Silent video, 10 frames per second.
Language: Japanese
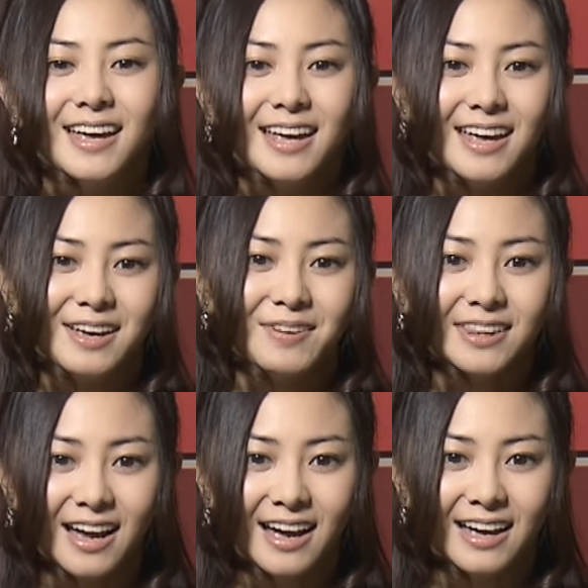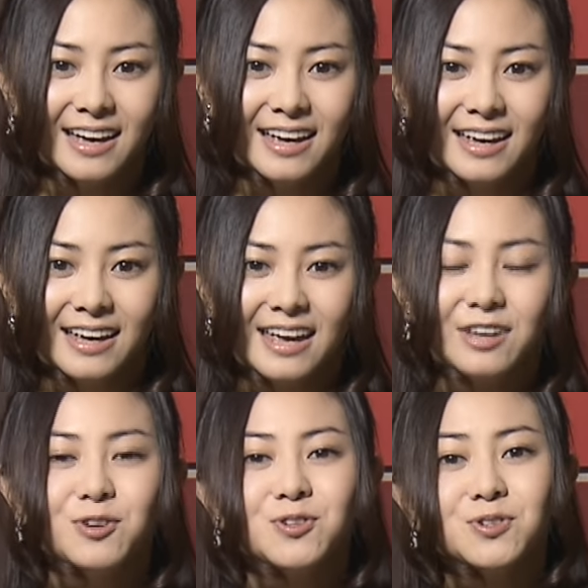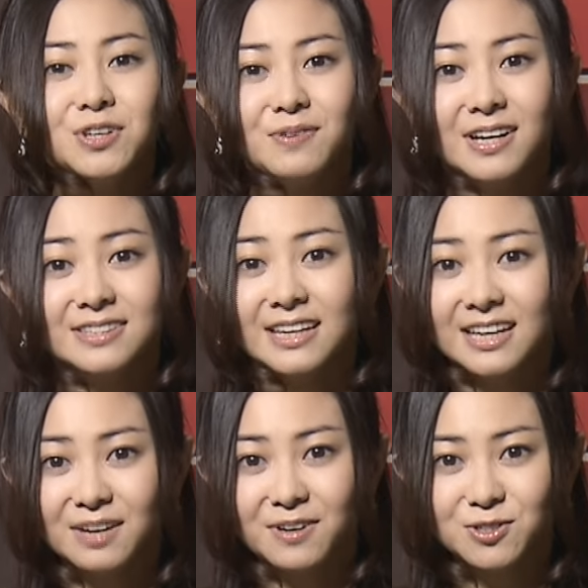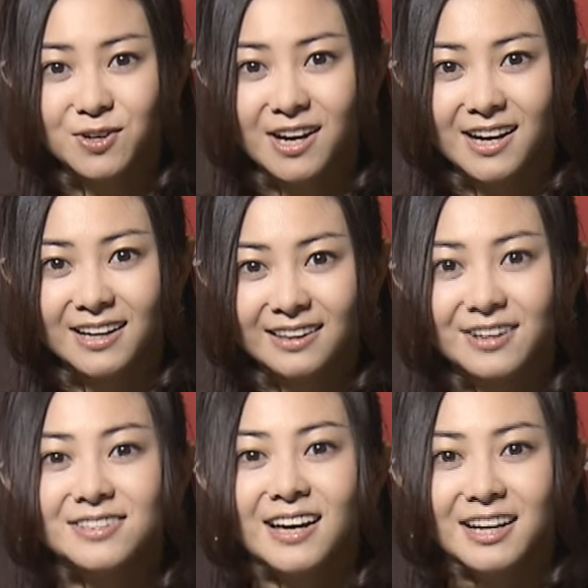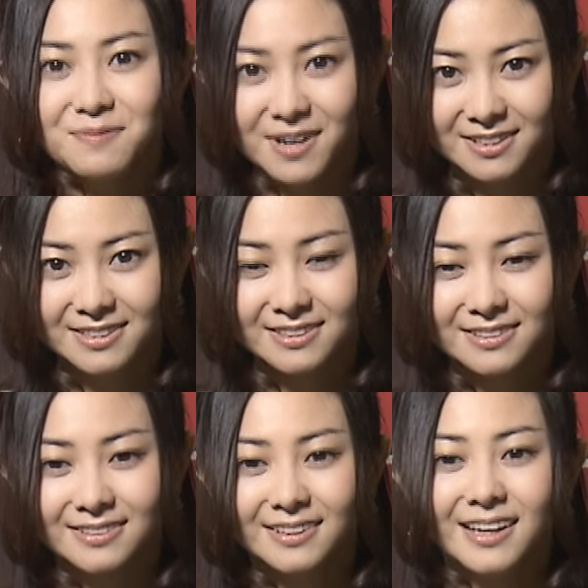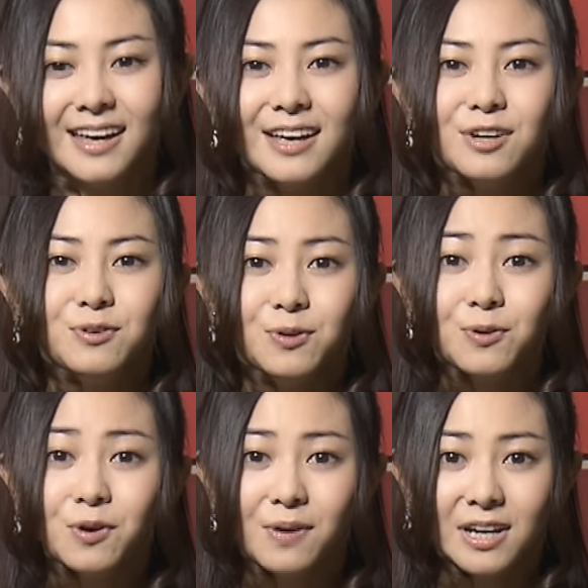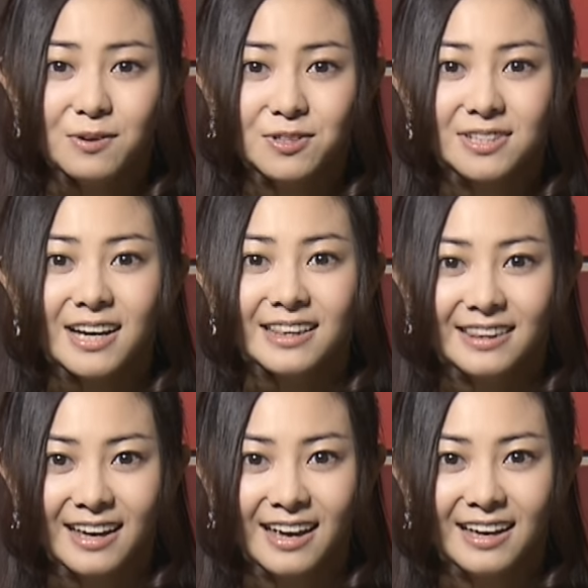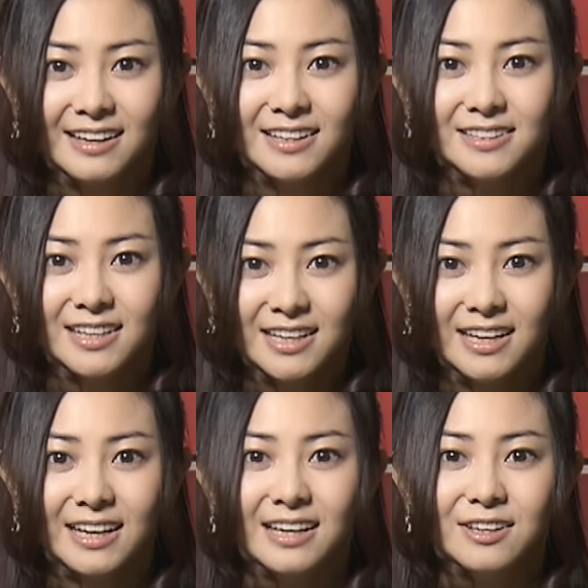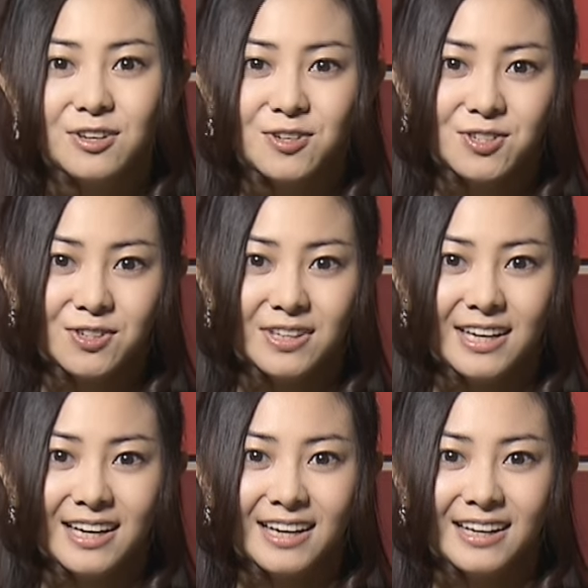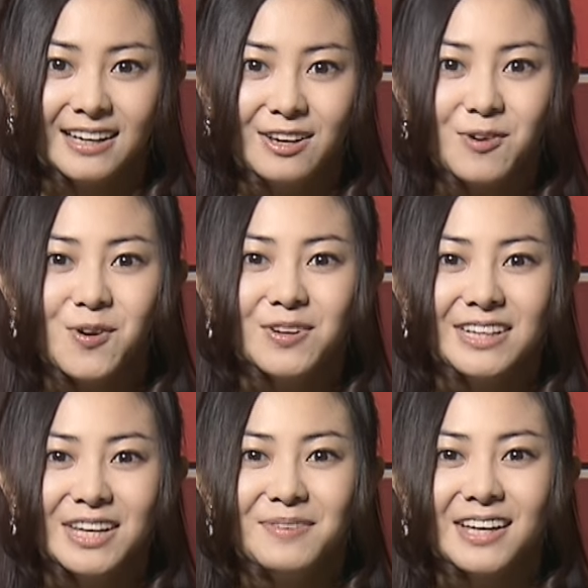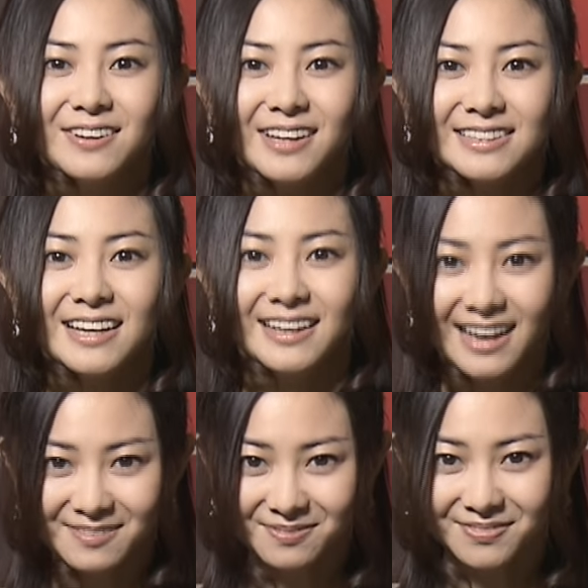えー、また、え九州には素敵な場所がたくさんあります復興割を使ってぜひ九州に旅行に行ってみてくださいね